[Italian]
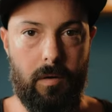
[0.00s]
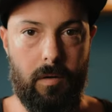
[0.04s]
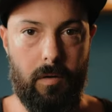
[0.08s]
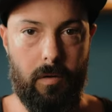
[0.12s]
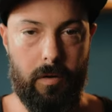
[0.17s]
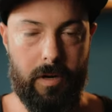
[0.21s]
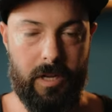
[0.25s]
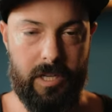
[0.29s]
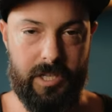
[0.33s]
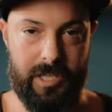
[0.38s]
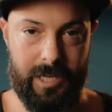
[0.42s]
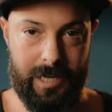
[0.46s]

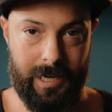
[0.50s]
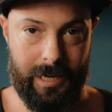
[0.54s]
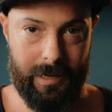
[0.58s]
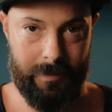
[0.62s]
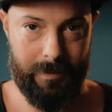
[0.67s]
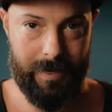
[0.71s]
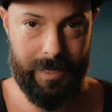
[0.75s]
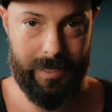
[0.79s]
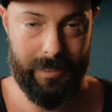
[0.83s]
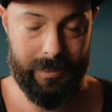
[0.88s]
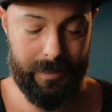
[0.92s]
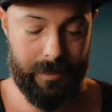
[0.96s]

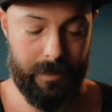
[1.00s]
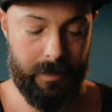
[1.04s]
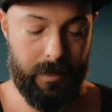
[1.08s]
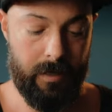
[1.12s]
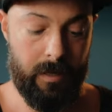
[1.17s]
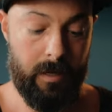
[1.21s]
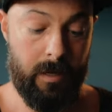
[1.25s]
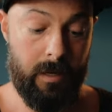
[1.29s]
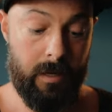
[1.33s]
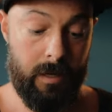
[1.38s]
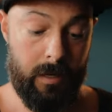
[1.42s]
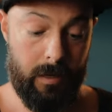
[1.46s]
Originariamente
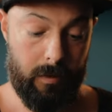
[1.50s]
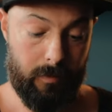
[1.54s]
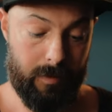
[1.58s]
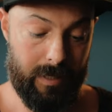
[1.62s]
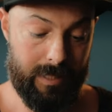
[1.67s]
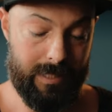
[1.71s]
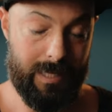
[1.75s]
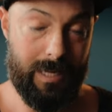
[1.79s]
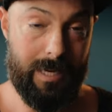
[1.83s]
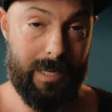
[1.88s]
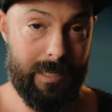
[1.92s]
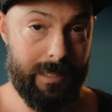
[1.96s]

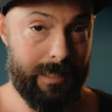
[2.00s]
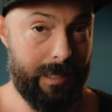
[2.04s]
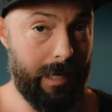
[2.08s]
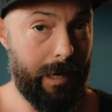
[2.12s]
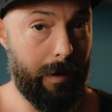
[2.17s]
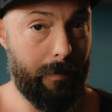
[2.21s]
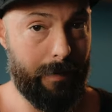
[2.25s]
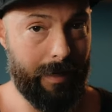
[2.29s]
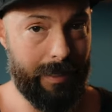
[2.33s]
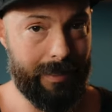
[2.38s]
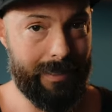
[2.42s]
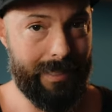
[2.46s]
questa lente ha
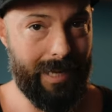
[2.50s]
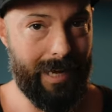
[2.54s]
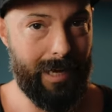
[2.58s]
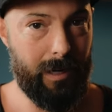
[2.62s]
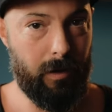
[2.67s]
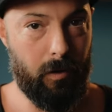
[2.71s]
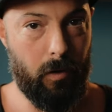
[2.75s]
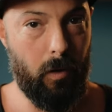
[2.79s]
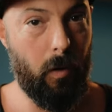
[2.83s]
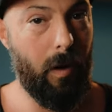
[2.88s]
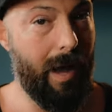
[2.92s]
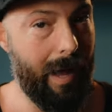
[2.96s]
un
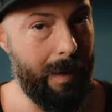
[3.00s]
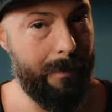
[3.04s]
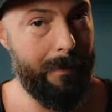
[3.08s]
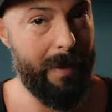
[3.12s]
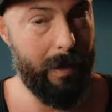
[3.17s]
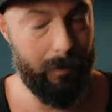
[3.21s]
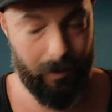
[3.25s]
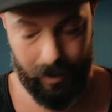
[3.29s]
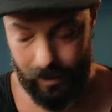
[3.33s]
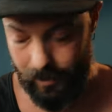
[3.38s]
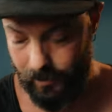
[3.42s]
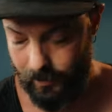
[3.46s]
attacco
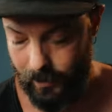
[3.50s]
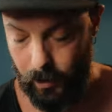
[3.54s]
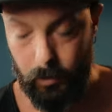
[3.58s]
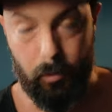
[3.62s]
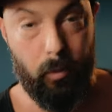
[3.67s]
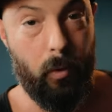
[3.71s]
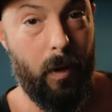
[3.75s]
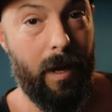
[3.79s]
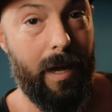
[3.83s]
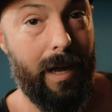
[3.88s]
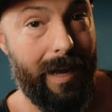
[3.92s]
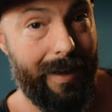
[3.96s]

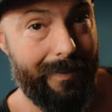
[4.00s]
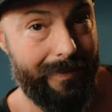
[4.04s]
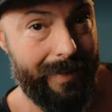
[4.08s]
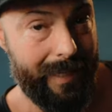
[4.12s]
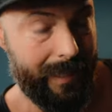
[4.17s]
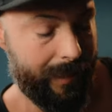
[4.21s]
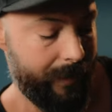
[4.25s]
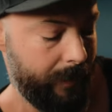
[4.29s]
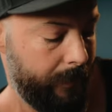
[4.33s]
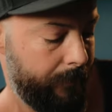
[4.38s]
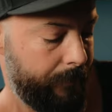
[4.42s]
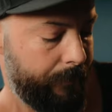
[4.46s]
M42 a
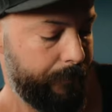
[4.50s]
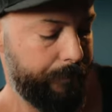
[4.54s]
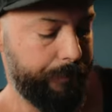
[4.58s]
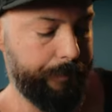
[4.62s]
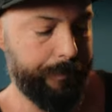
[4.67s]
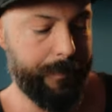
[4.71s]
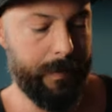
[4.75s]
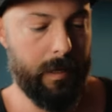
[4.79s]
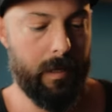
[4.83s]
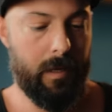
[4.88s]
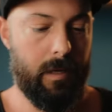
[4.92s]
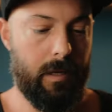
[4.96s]
vite,
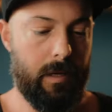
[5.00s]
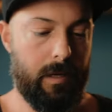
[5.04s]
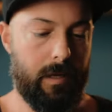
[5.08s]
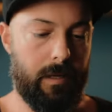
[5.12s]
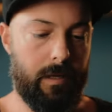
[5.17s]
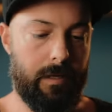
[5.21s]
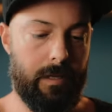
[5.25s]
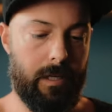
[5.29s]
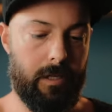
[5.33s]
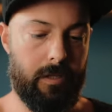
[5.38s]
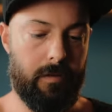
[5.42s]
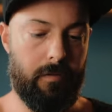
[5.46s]

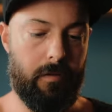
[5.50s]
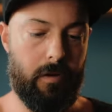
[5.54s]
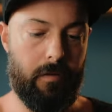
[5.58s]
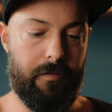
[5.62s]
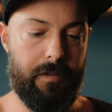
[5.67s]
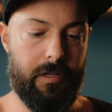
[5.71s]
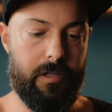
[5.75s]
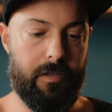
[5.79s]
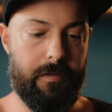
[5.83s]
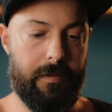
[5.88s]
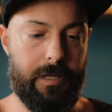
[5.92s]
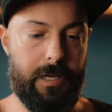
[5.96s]
adesso ve lo
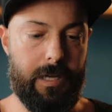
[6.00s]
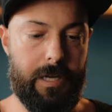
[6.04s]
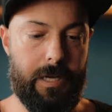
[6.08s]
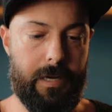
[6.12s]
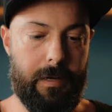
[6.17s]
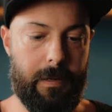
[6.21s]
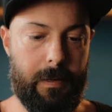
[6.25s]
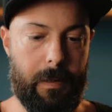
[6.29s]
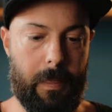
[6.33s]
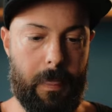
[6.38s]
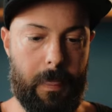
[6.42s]
faccio vedere.